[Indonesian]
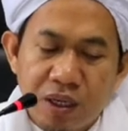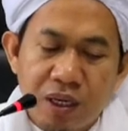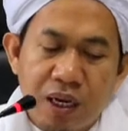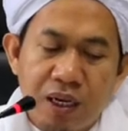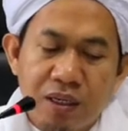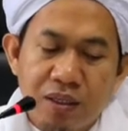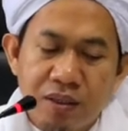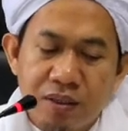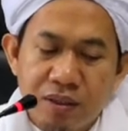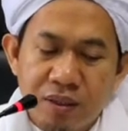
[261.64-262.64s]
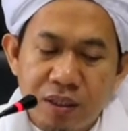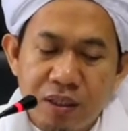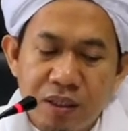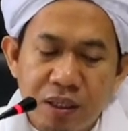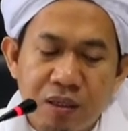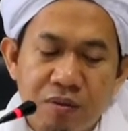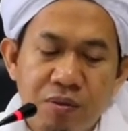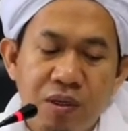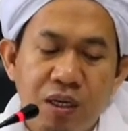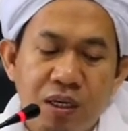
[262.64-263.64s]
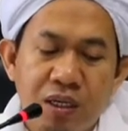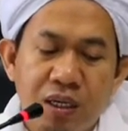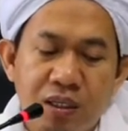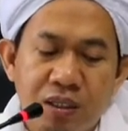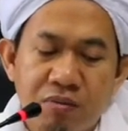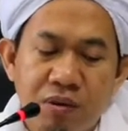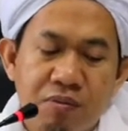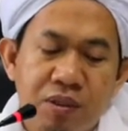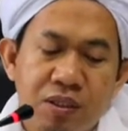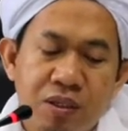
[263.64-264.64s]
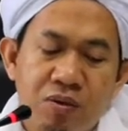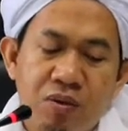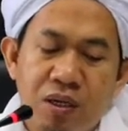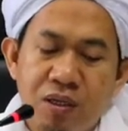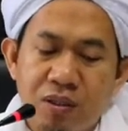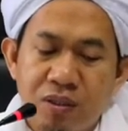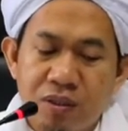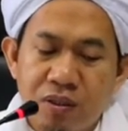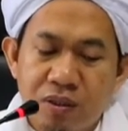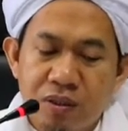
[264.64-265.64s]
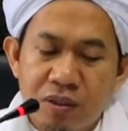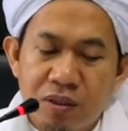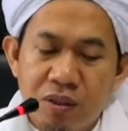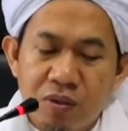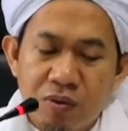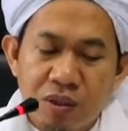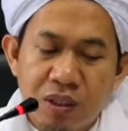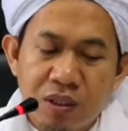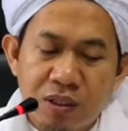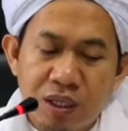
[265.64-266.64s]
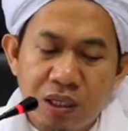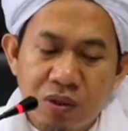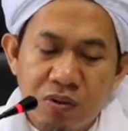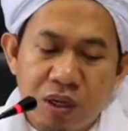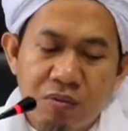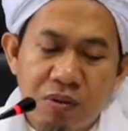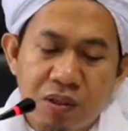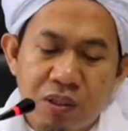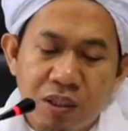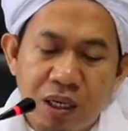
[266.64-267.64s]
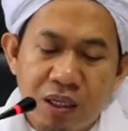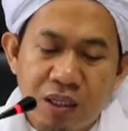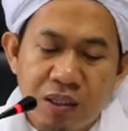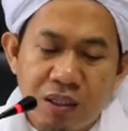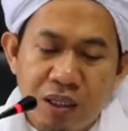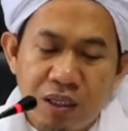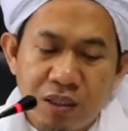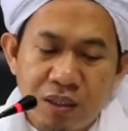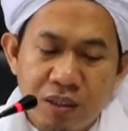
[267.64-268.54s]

terang ia biha dengan sebab baca Quran wa yastaniru dan bersinar ia